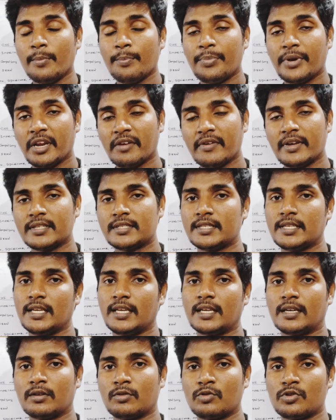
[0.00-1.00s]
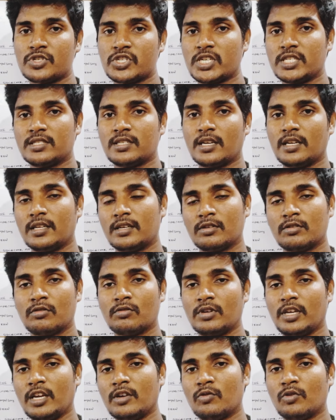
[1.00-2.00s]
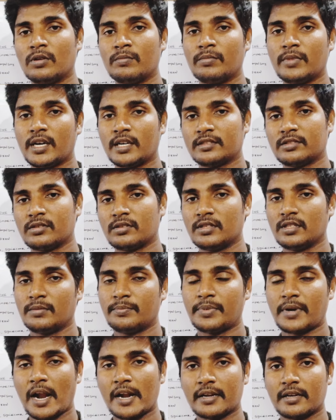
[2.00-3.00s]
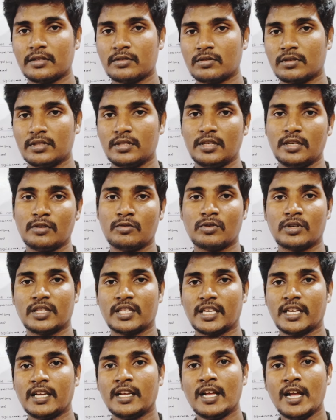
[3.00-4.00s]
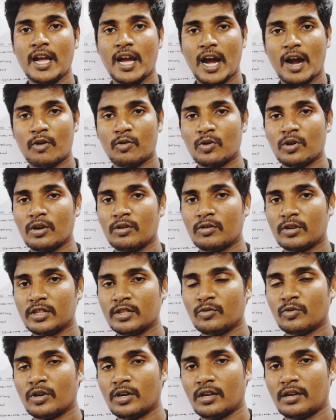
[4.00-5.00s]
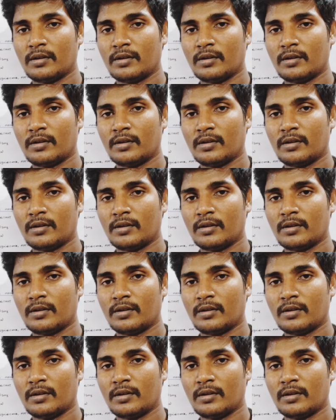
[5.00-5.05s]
ப்ரீவியஸ் இயர் கொஷின்ஸில் இருக்கக்கூடிய ஒன் மார்க்ஸ் வந்து ப்ராக்டிஸ் வந்து கொடுத்தேன் அவங்களுக்கு வந்து